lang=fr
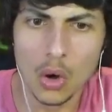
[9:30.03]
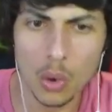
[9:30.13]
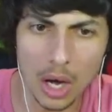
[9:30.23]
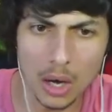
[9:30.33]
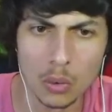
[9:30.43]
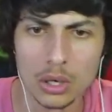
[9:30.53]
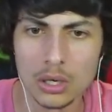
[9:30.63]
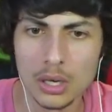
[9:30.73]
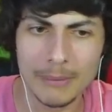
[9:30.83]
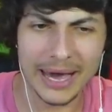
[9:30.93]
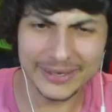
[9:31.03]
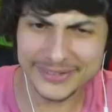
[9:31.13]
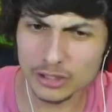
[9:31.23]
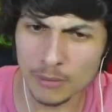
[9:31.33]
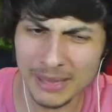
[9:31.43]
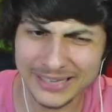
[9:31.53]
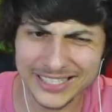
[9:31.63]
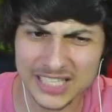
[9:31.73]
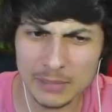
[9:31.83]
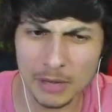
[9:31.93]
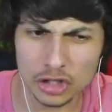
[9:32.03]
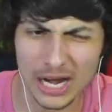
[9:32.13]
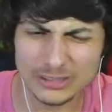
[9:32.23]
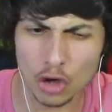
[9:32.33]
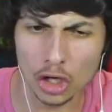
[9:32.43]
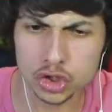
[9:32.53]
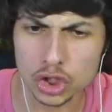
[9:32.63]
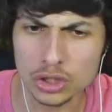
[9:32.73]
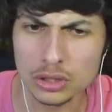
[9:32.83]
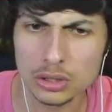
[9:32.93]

Wow bah, Arrêtez de mettre des screamers dans la tronche